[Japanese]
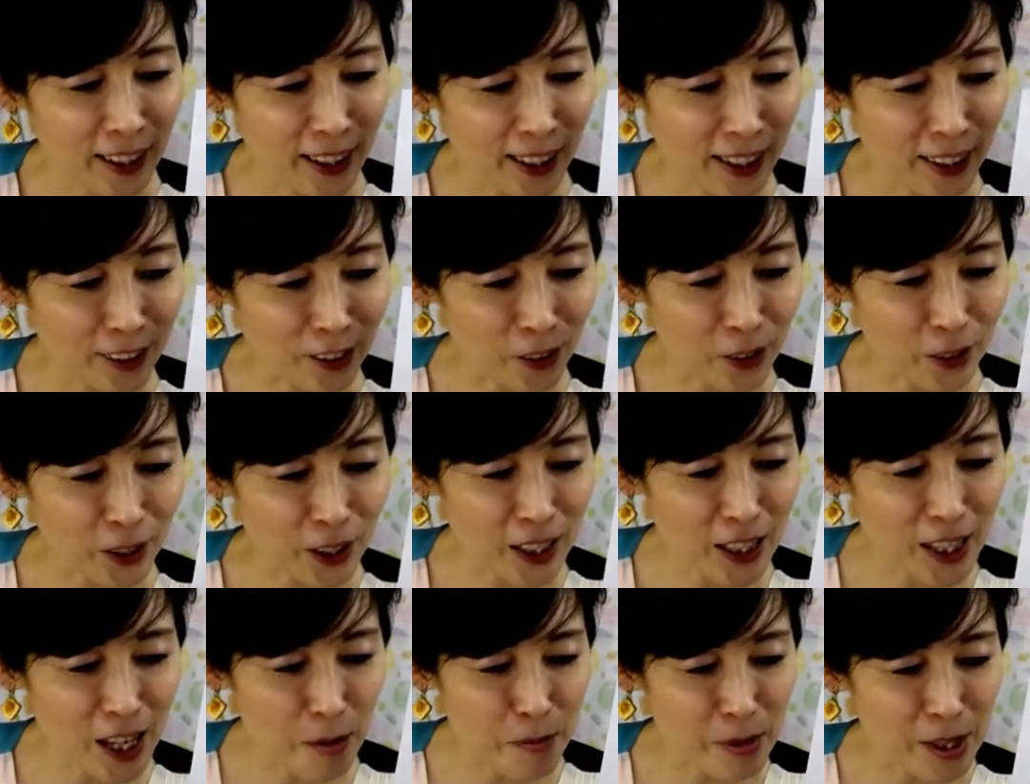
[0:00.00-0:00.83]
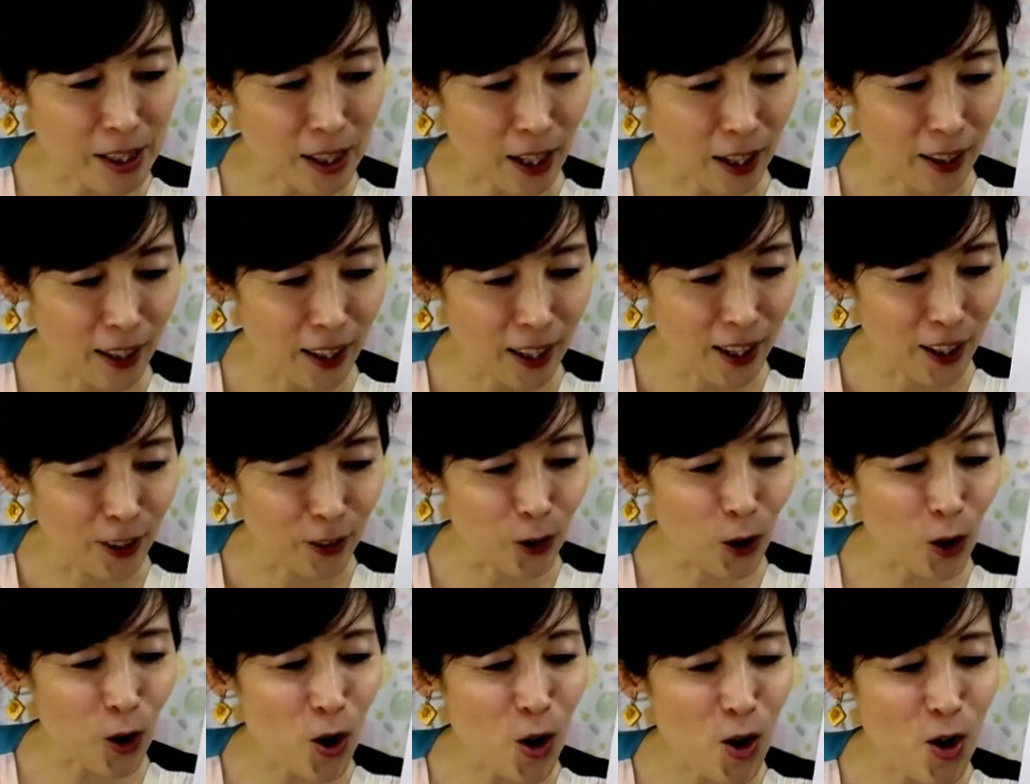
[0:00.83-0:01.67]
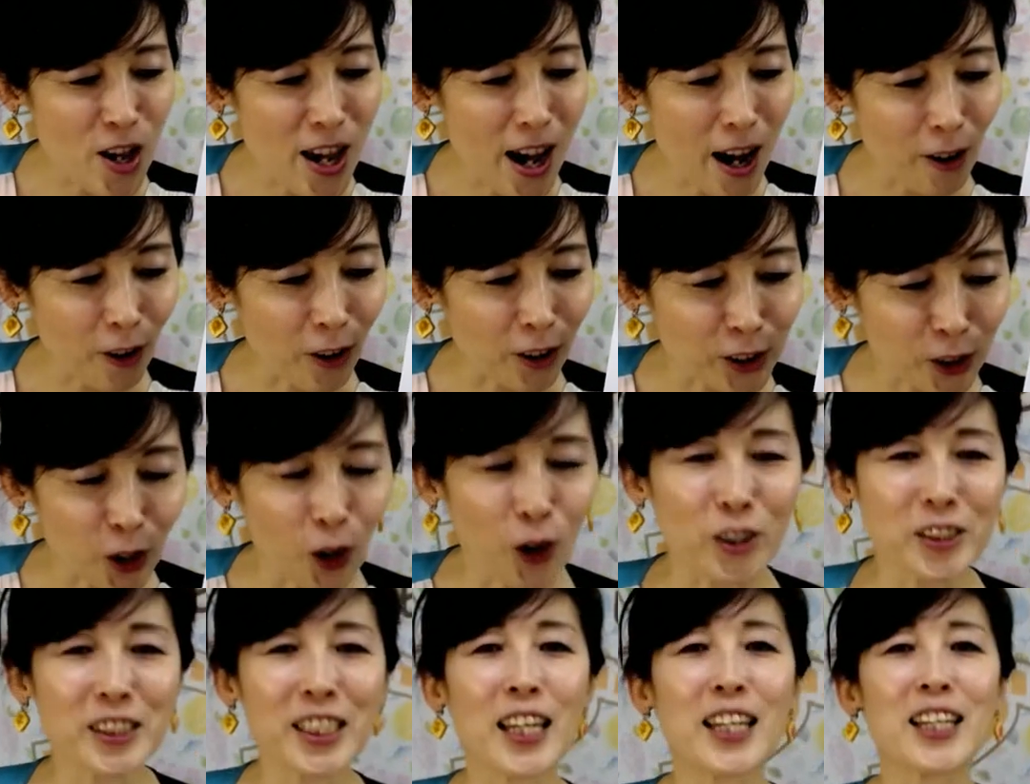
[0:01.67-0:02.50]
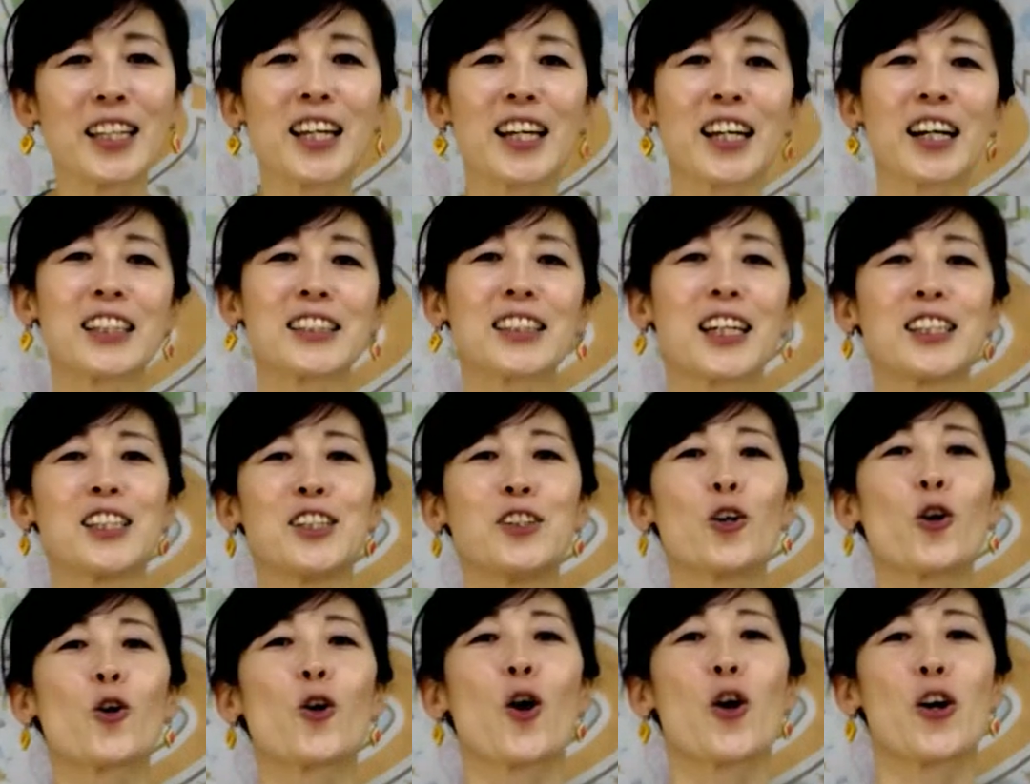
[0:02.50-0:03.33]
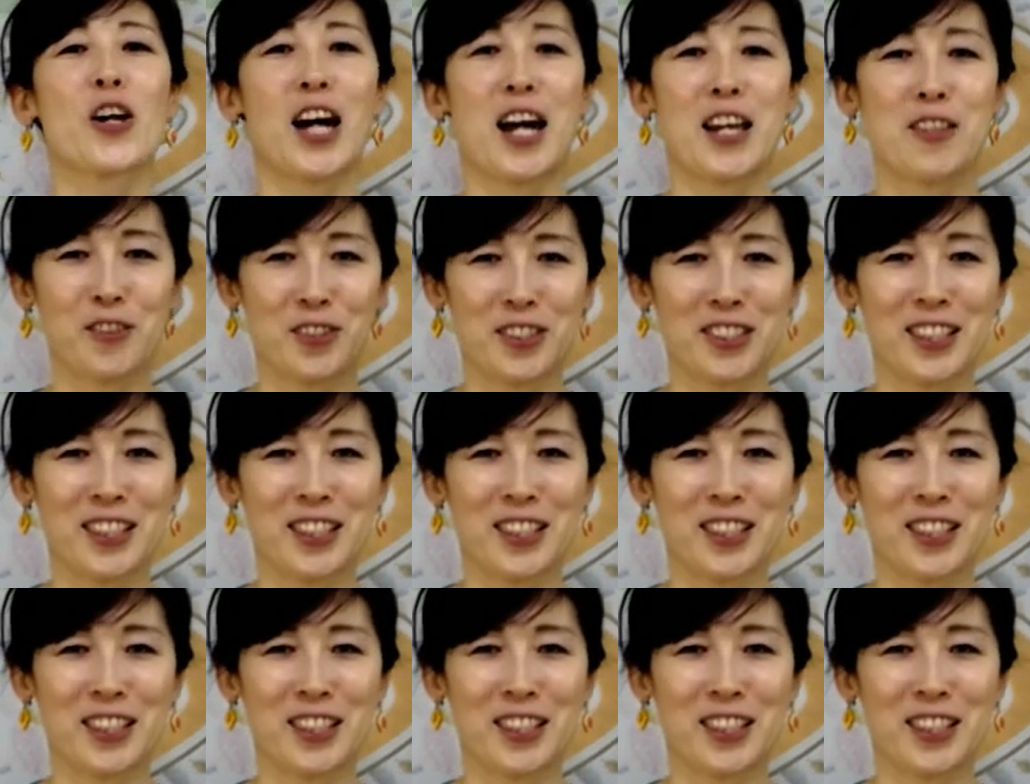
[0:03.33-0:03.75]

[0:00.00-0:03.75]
えっとひでみんさん「呪いやろう」、そうぜひね傘に呪い書いて